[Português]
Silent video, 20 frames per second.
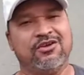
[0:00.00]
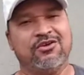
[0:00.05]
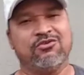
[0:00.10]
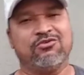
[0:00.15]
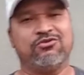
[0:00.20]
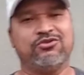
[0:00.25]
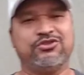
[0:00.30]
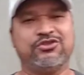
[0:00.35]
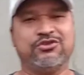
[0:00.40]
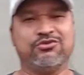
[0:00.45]

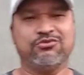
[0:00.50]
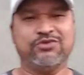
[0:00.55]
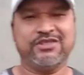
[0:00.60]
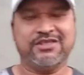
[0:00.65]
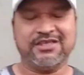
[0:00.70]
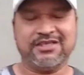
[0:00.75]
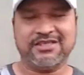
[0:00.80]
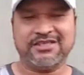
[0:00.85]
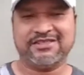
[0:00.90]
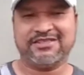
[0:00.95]
Continue
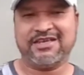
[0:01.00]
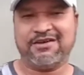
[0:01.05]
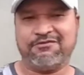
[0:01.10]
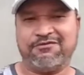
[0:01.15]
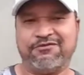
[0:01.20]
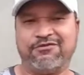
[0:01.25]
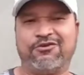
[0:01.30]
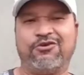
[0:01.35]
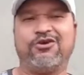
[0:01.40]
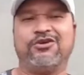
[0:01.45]
dando essa
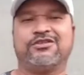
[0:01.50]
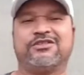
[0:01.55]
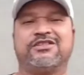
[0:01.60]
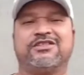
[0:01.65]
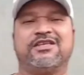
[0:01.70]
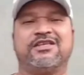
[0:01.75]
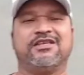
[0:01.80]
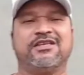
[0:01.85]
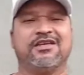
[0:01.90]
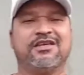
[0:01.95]
força,
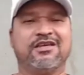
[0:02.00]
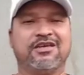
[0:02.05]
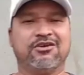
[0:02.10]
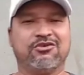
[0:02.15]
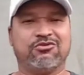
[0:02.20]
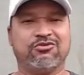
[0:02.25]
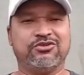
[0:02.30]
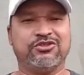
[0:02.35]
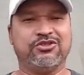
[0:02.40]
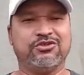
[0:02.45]

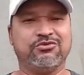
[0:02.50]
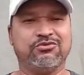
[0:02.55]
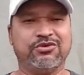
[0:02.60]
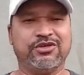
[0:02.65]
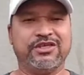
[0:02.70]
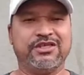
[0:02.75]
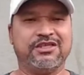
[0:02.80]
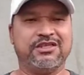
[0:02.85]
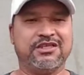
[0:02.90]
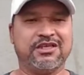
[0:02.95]

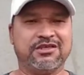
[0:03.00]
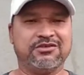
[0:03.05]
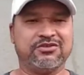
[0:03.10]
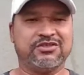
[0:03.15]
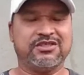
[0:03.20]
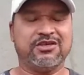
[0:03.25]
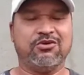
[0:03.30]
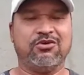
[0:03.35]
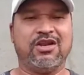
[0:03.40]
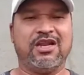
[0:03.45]
continue dando
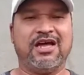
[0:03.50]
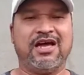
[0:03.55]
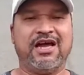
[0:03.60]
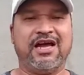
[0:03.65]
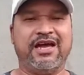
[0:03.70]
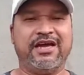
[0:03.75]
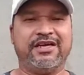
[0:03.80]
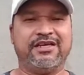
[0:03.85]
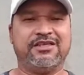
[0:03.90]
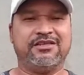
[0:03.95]
seu
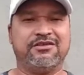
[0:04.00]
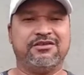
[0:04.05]
like,